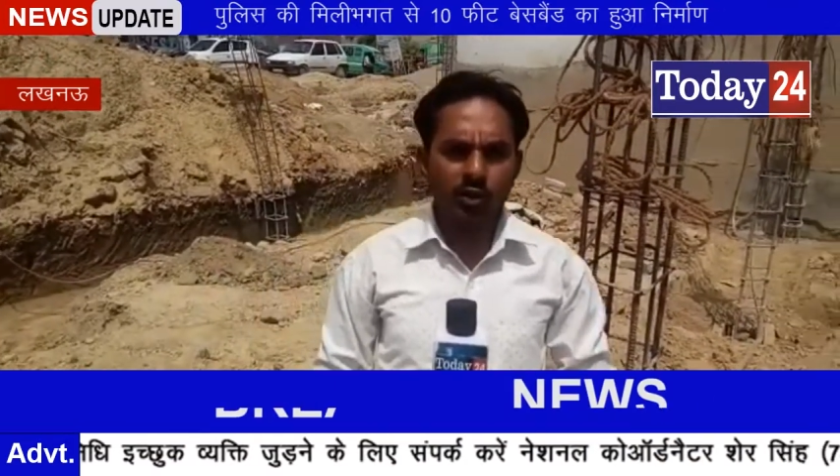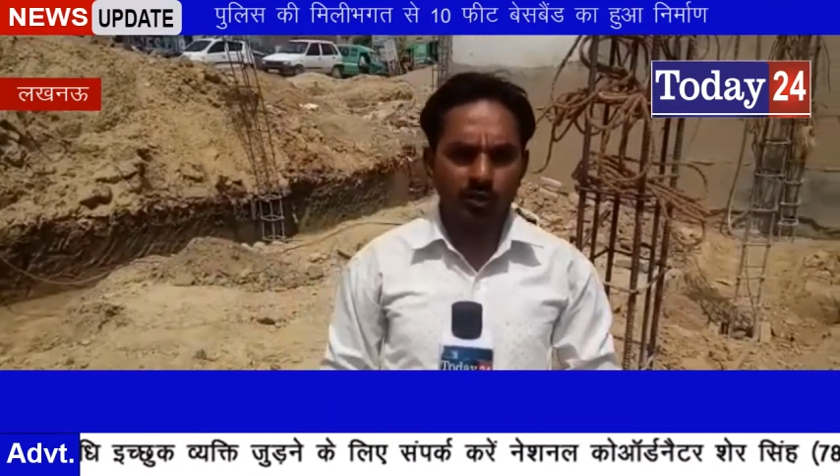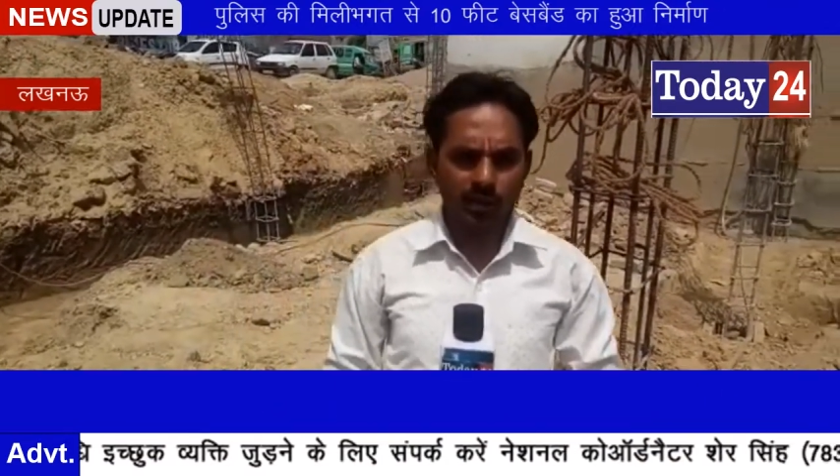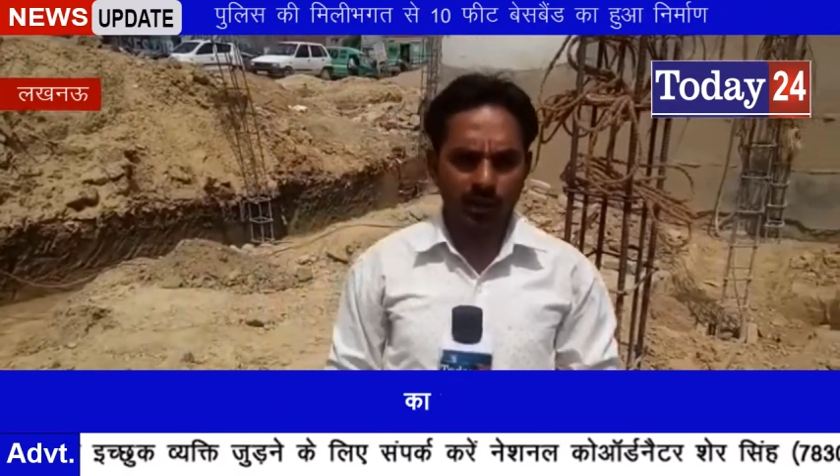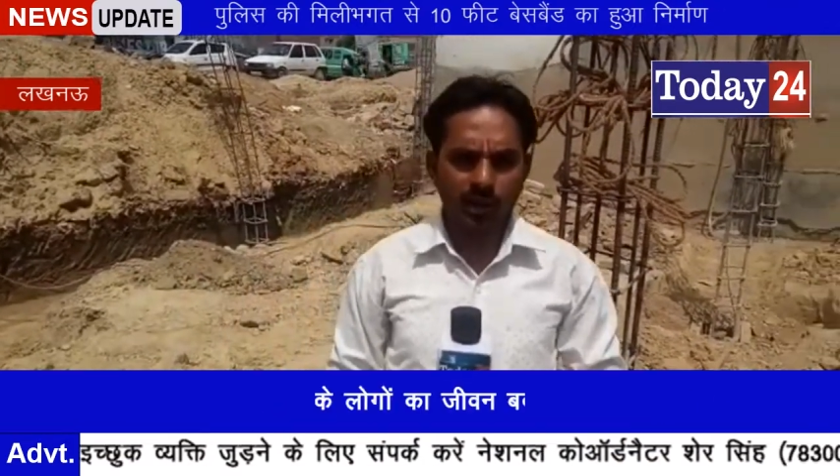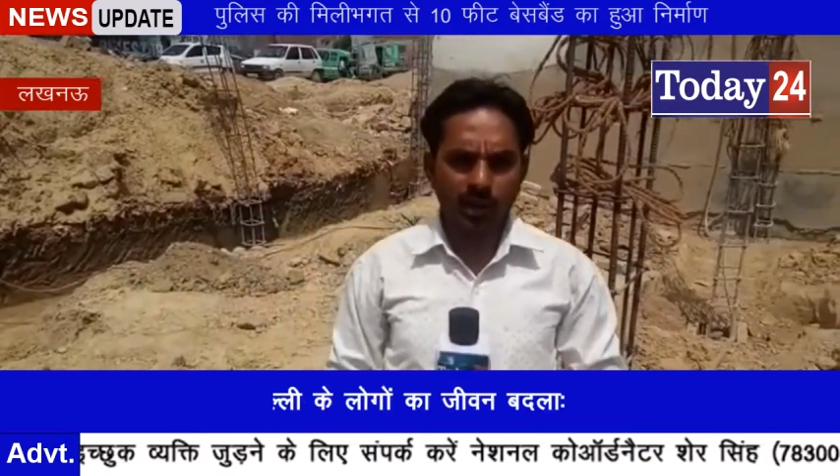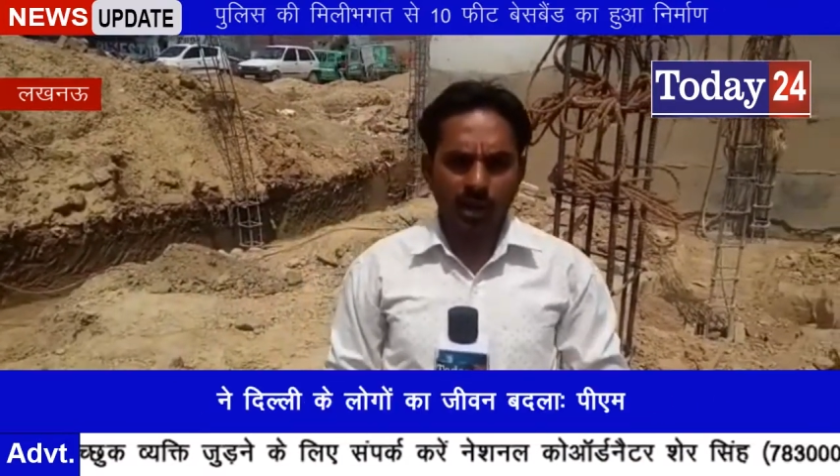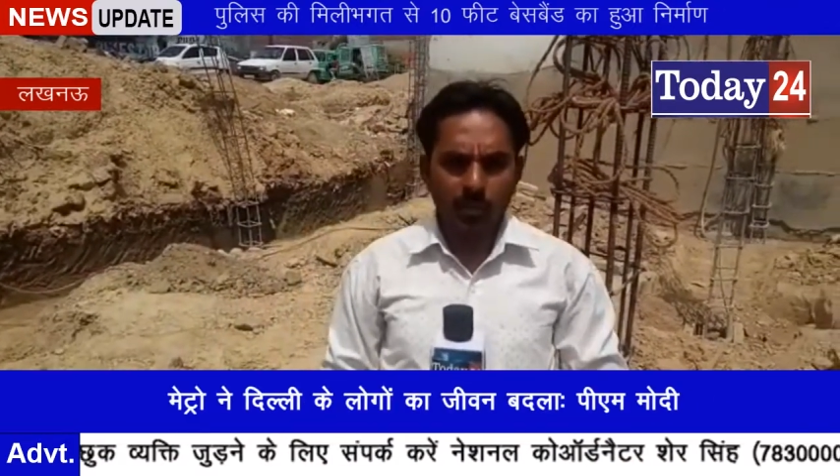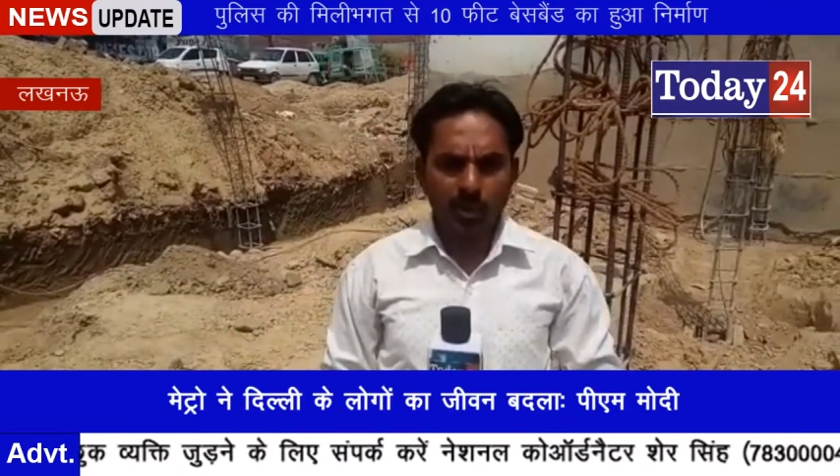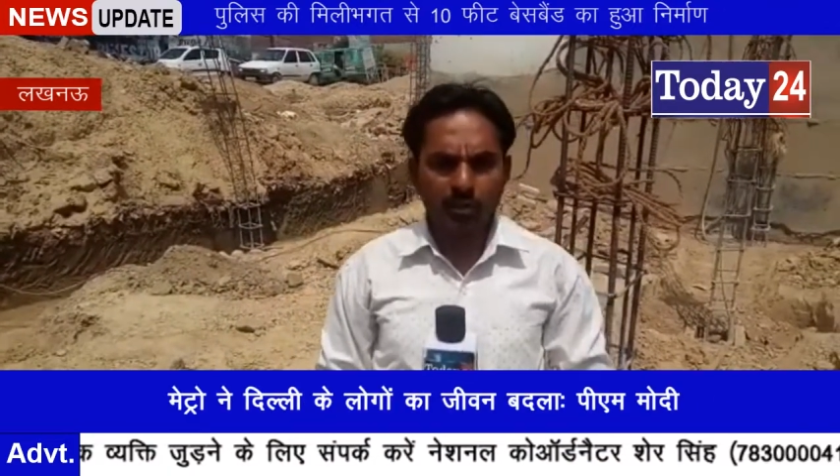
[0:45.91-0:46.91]
तकरोही
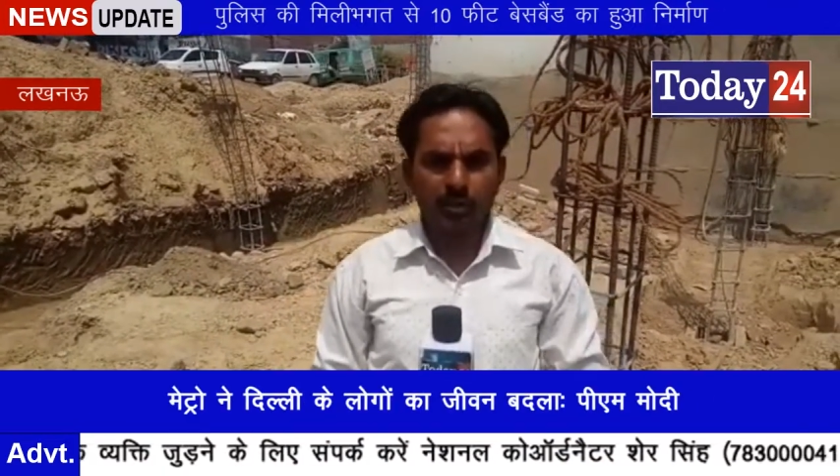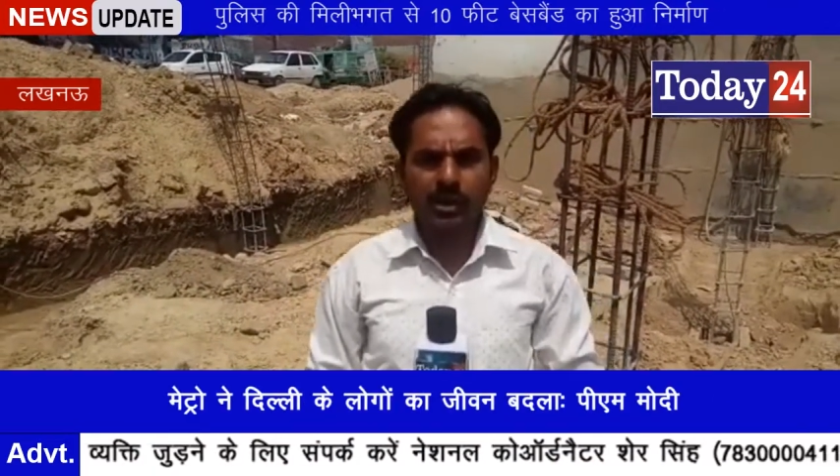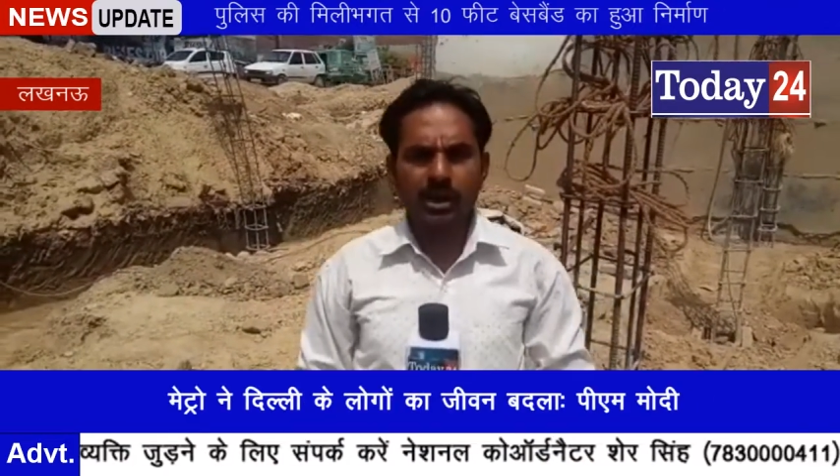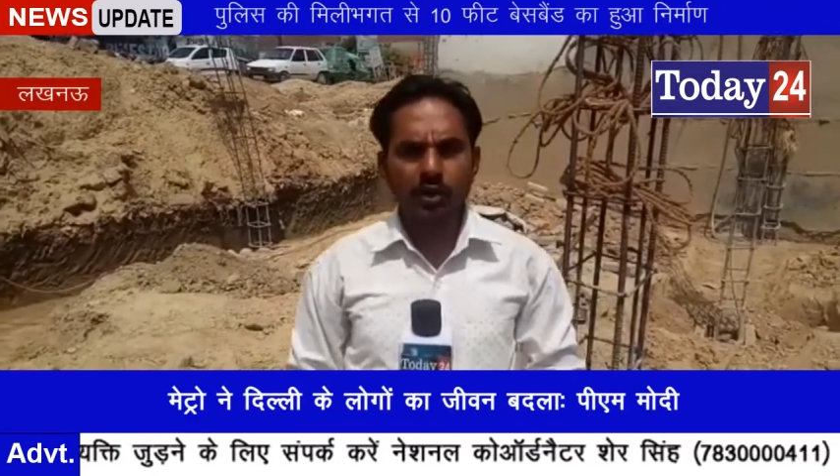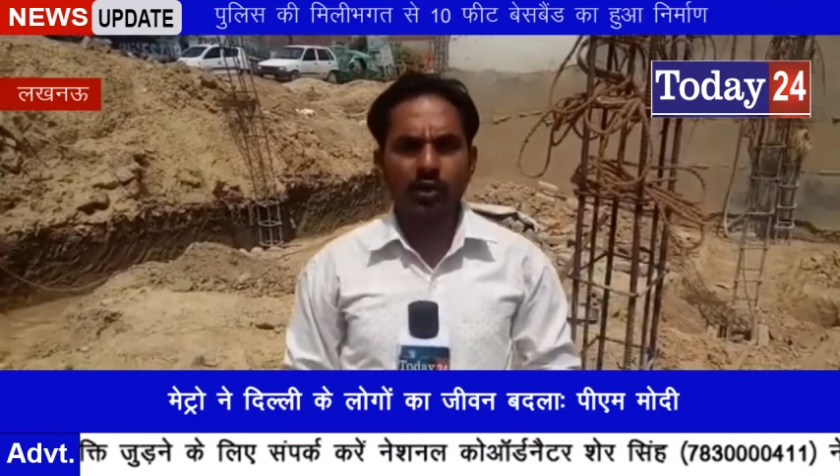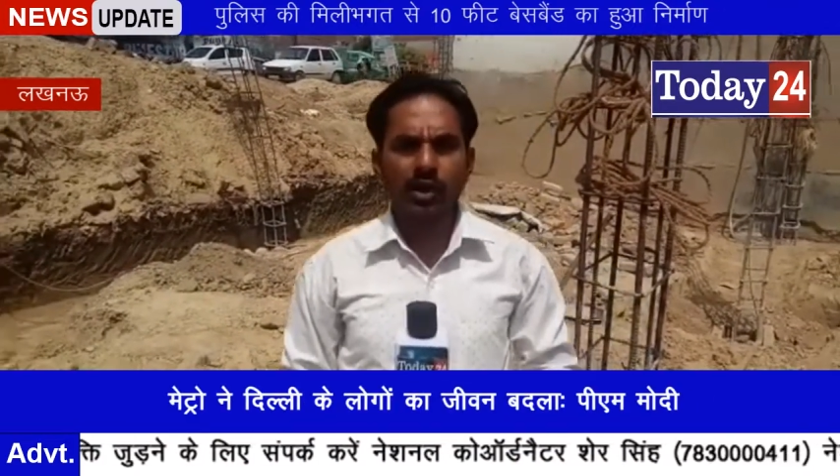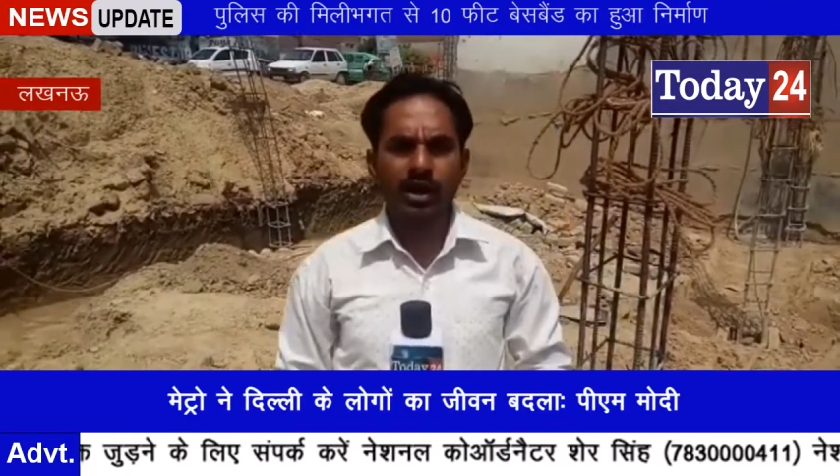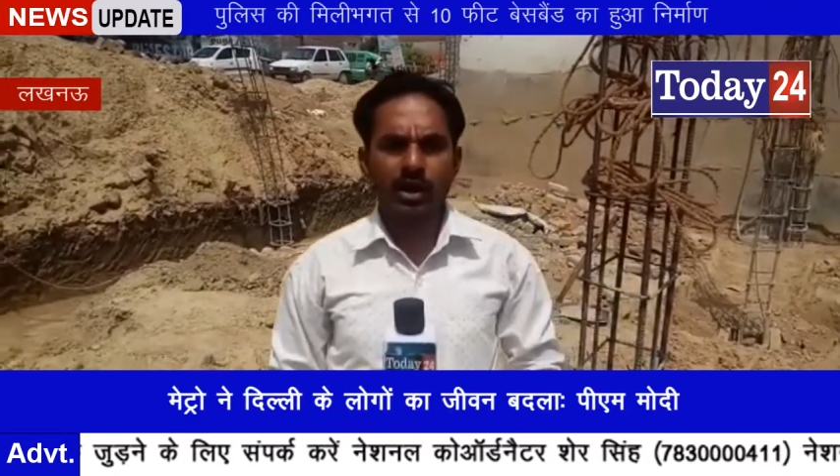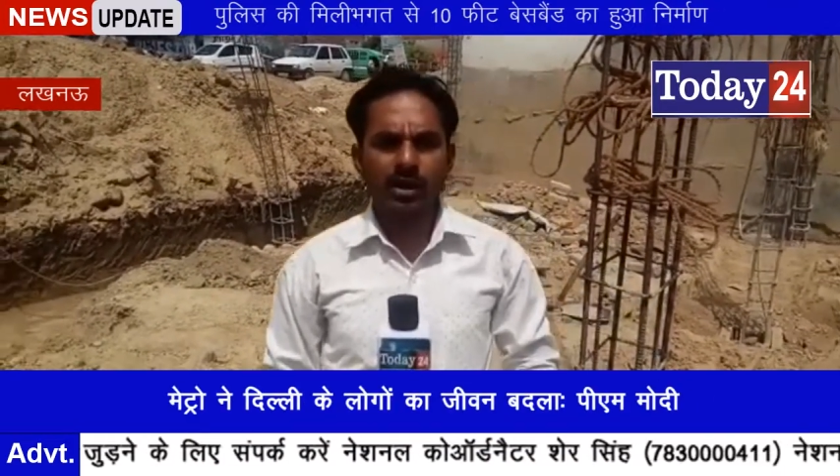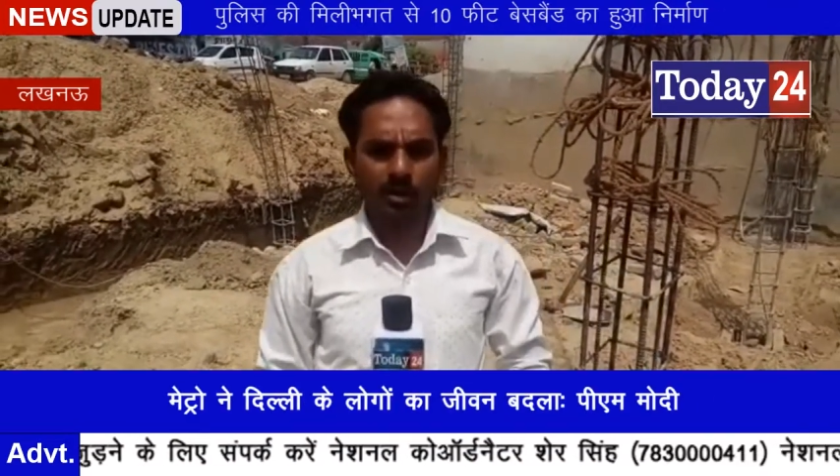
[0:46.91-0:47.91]
चौकी स्थित बियर
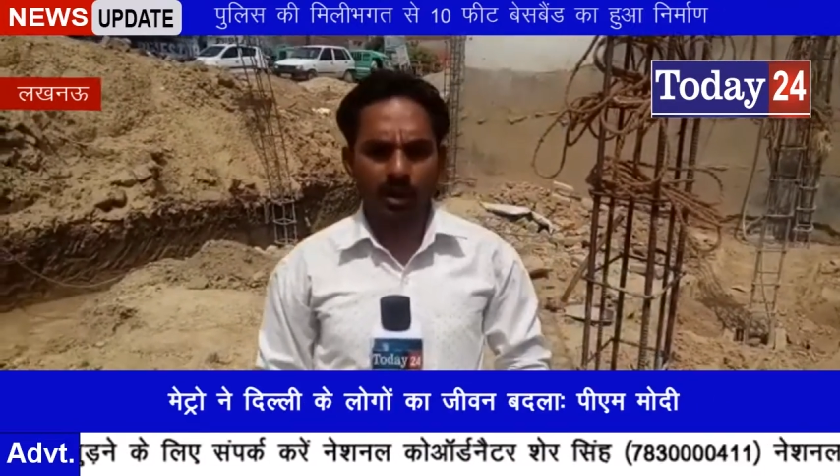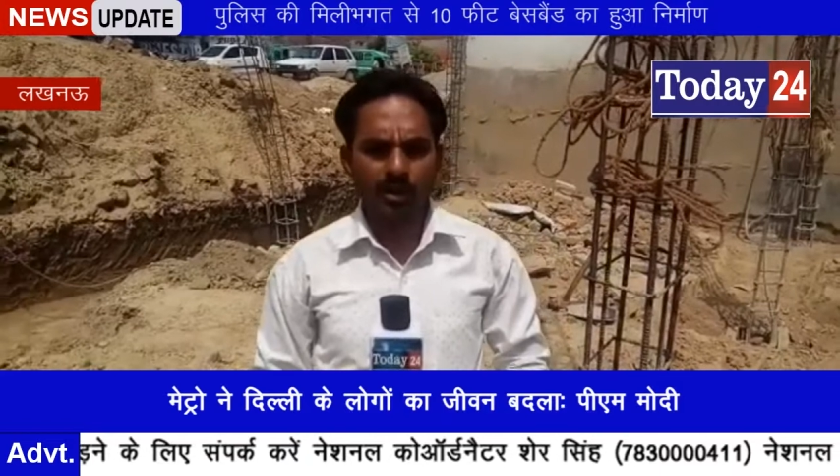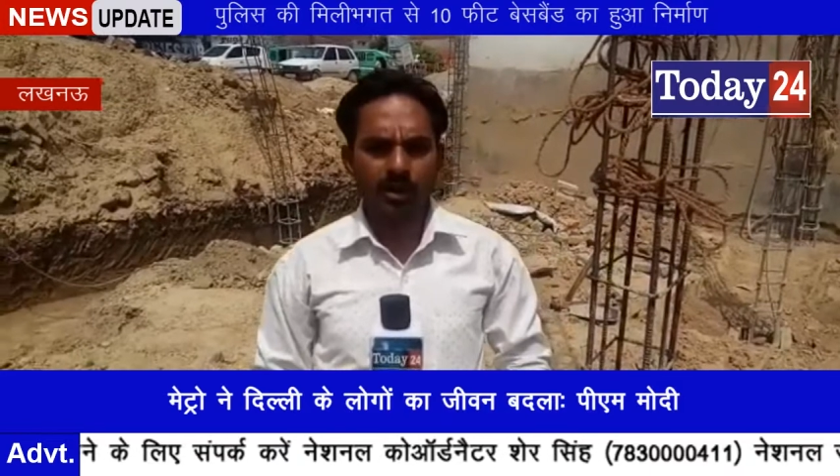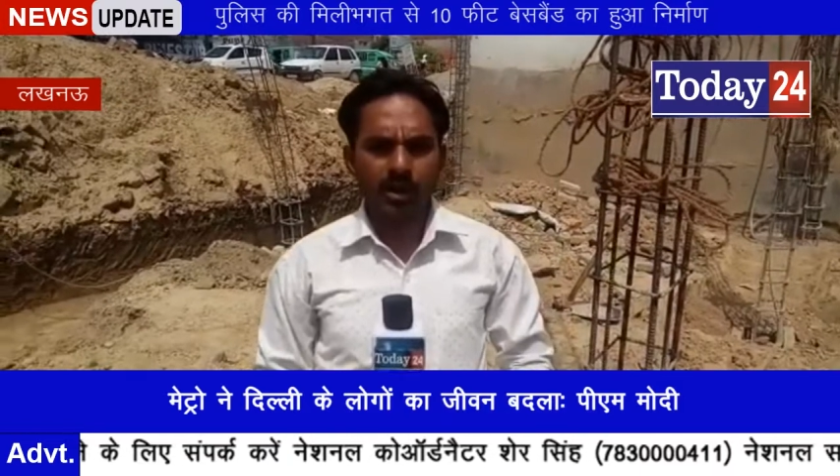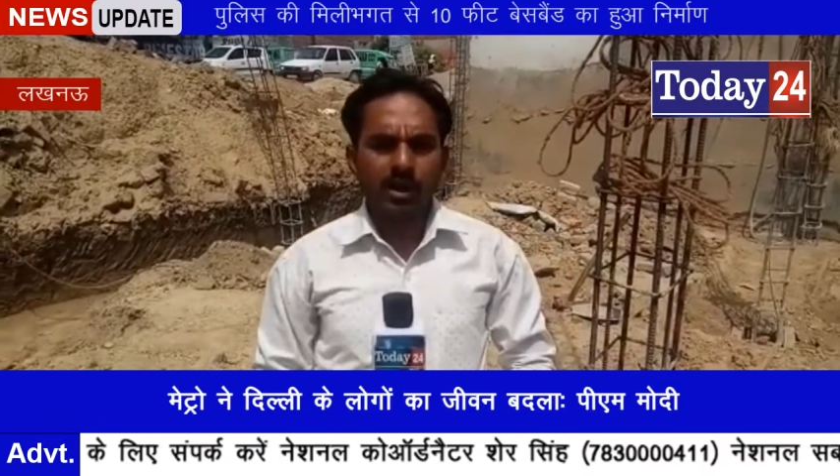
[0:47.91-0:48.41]
शॉप के सामने